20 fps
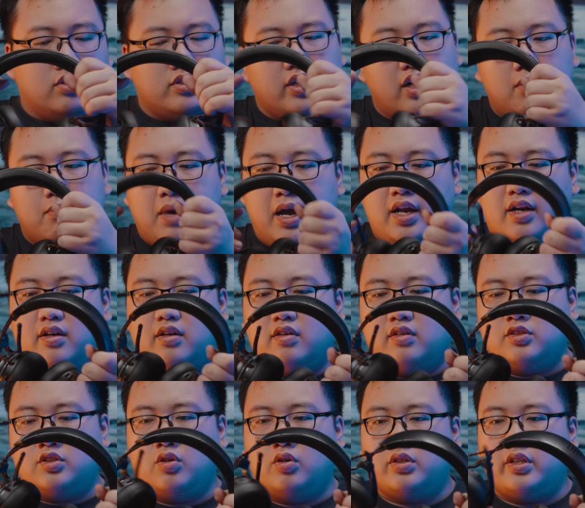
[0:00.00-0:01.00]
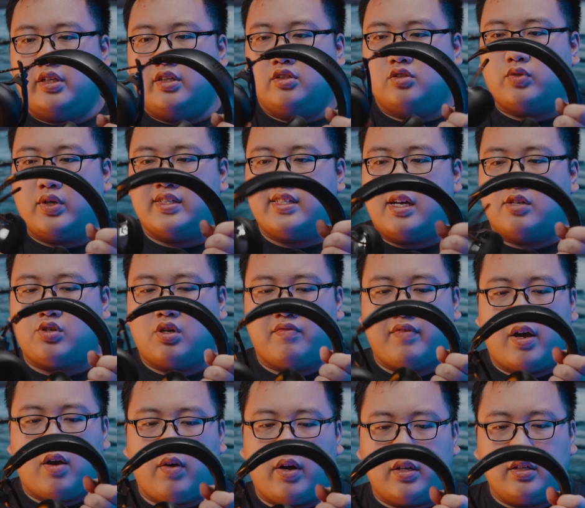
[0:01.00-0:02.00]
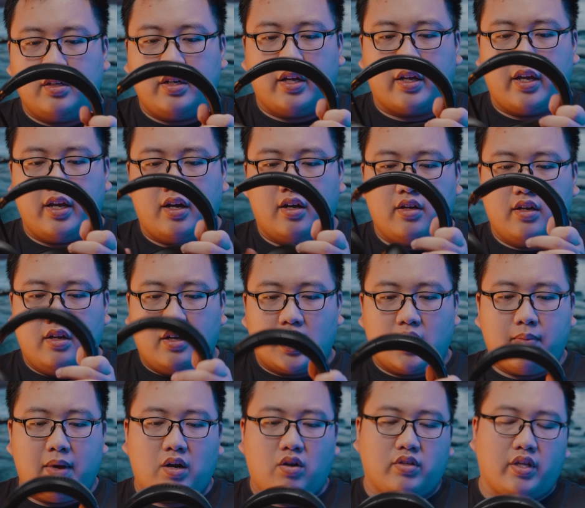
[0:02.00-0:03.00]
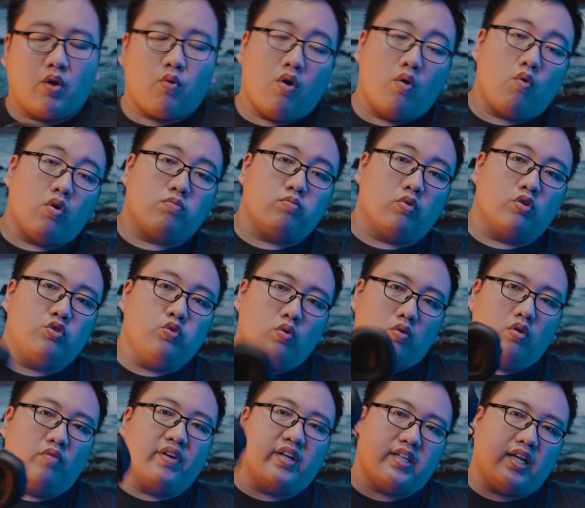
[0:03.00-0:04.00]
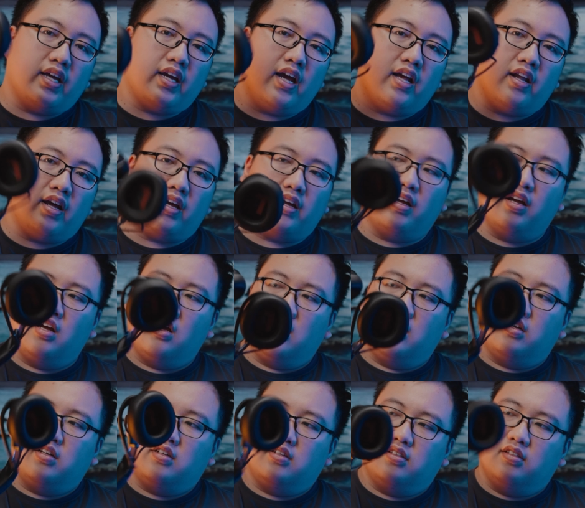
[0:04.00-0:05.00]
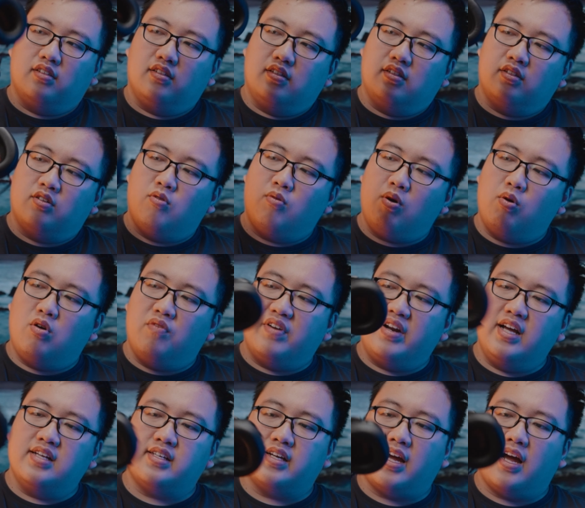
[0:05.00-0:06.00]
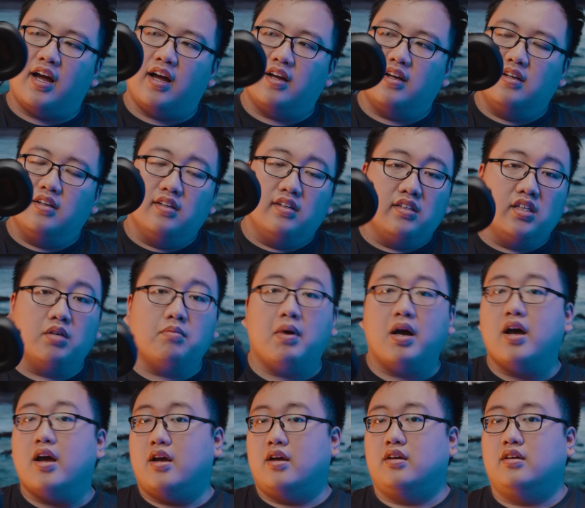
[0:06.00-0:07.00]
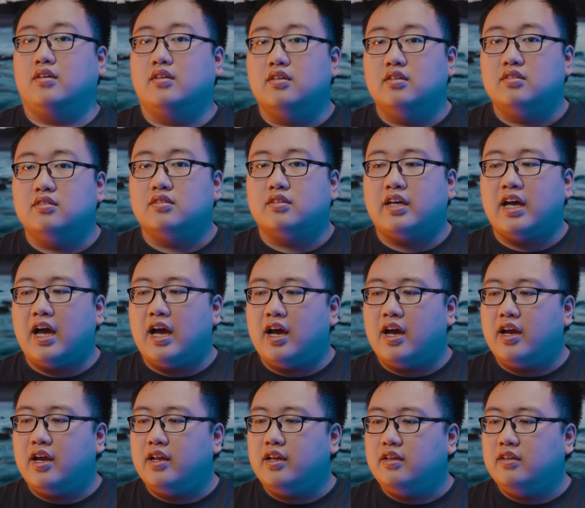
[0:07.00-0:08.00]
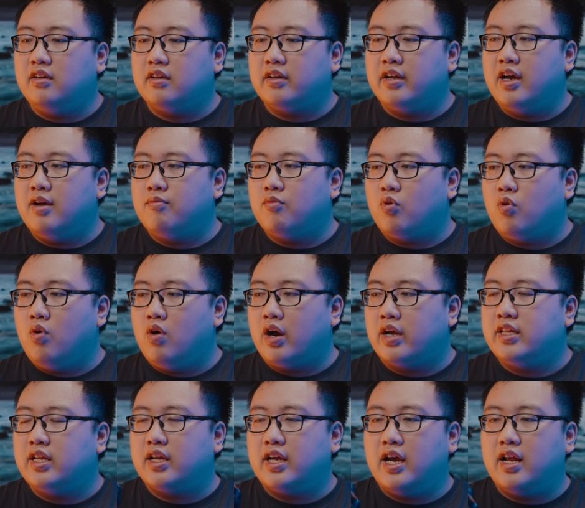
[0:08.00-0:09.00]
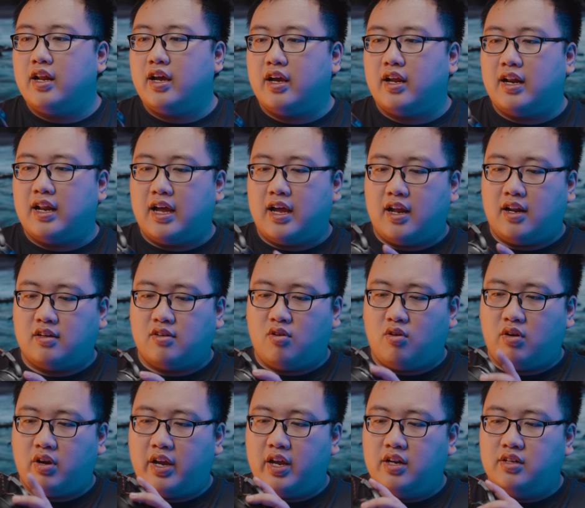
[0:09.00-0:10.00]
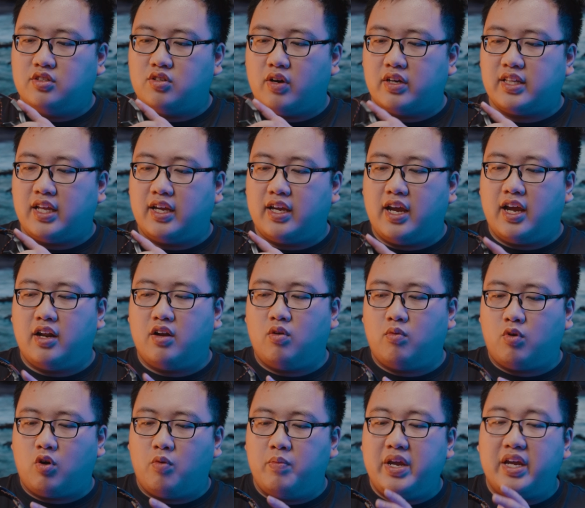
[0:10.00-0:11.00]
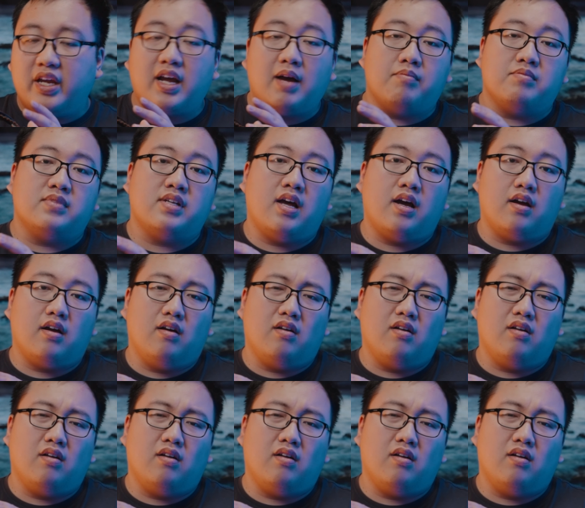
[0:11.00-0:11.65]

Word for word: nó rất là bền. Rồi thì xoay ra xoay vào các thứ này kia, các bạn có thể quăng quật một chút đối với cái tai nghe này cũng không có vấn đề gì cả. Nhưng mà cái nhược điểm của cái thiết kế này là nó khiến cho cái tai nghe nó có bị cảm giác